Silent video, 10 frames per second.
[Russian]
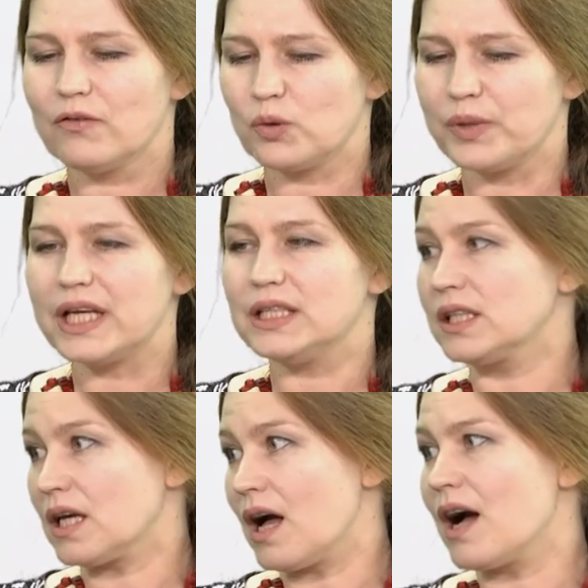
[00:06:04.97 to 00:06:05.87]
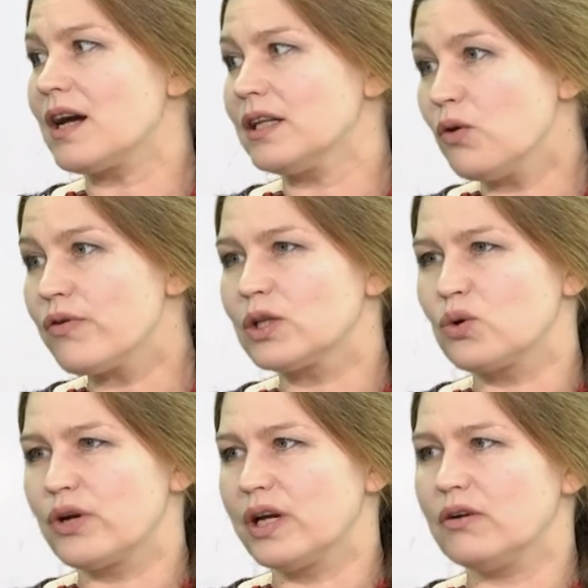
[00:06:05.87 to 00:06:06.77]
у меня есть несколько городов,
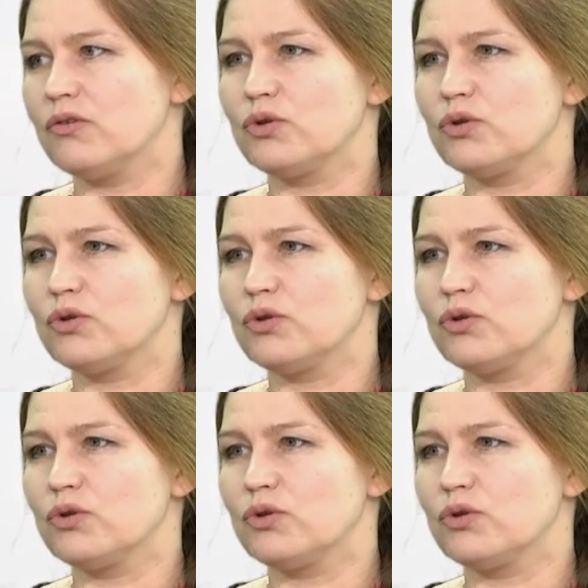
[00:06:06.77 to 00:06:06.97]
которые,